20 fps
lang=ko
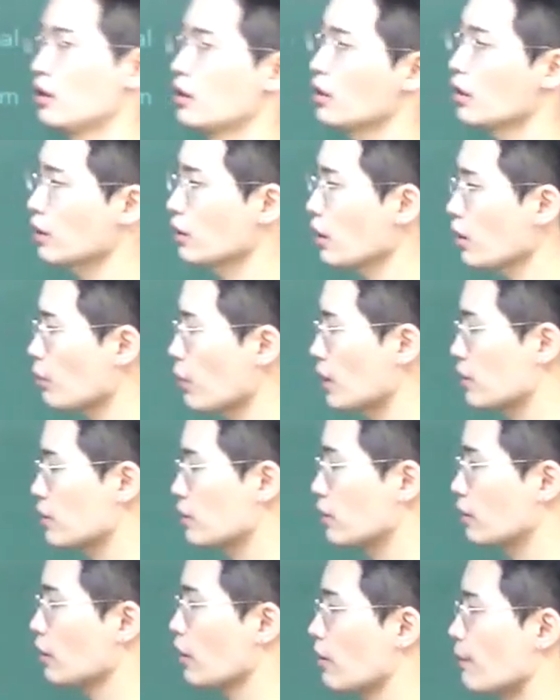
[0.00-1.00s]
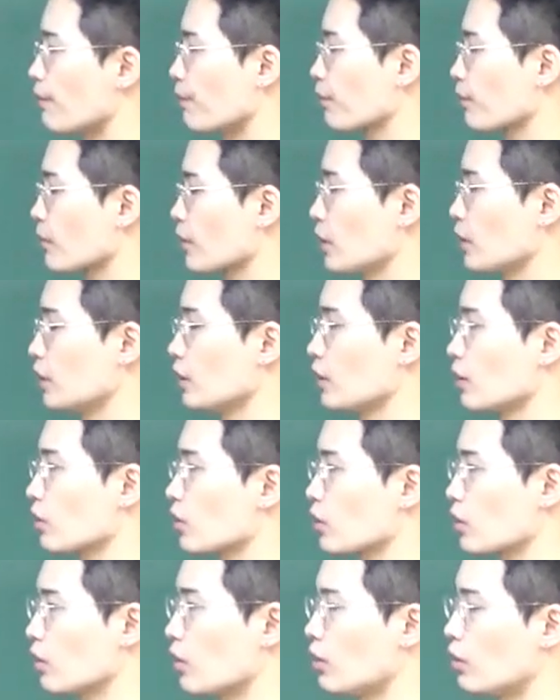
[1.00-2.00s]
그러니까 딱 봤을 때
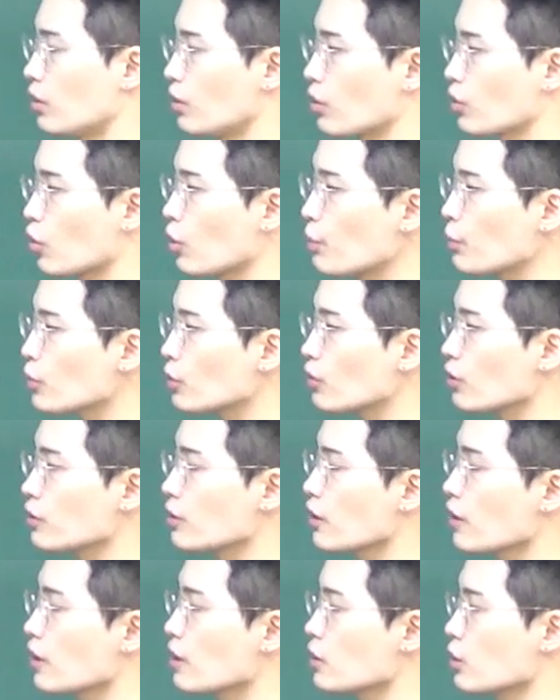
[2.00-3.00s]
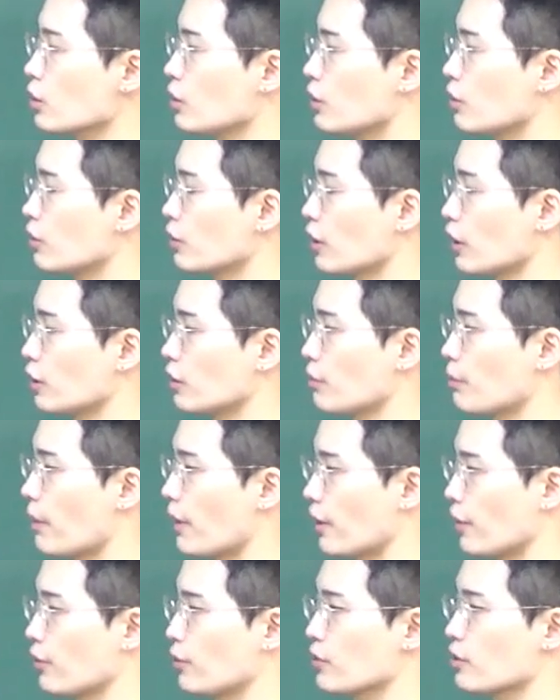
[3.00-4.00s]
어, 컴퓨터상에서 일어나는
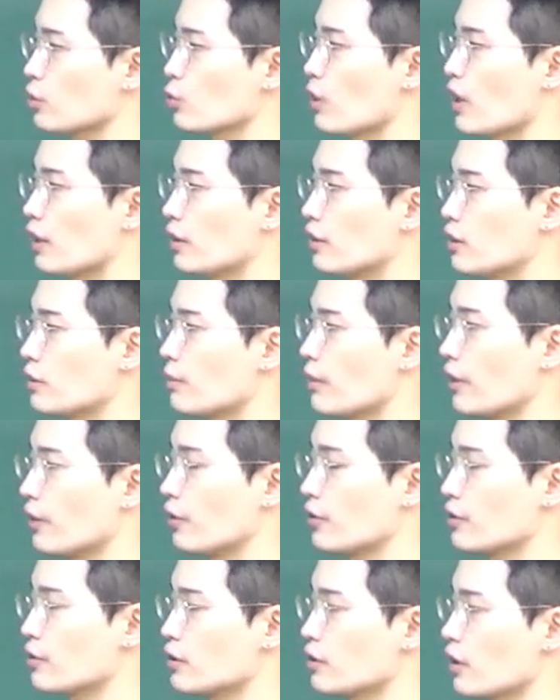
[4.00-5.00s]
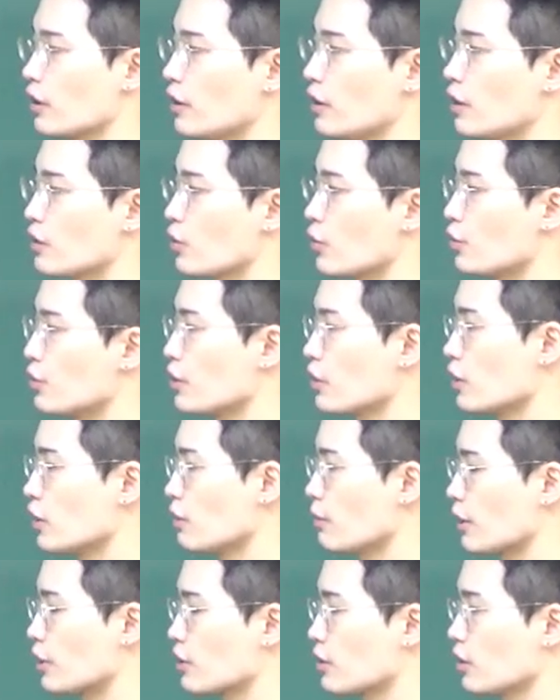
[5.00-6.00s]
바이러스와 안티바이러스 사이의
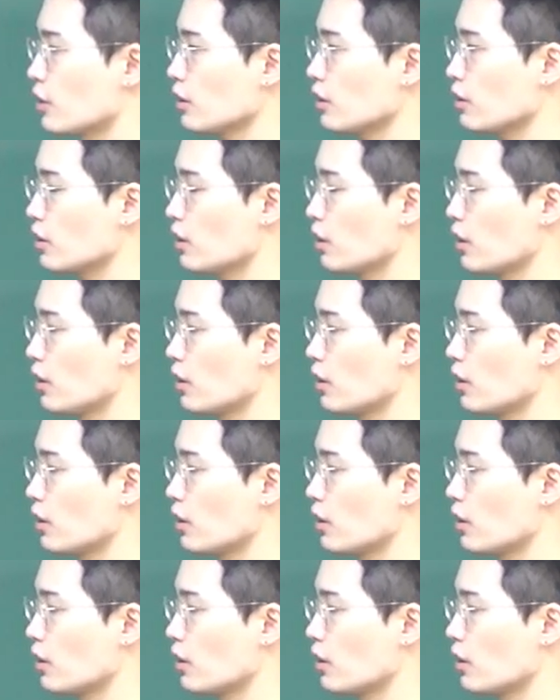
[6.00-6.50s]
전쟁이 마치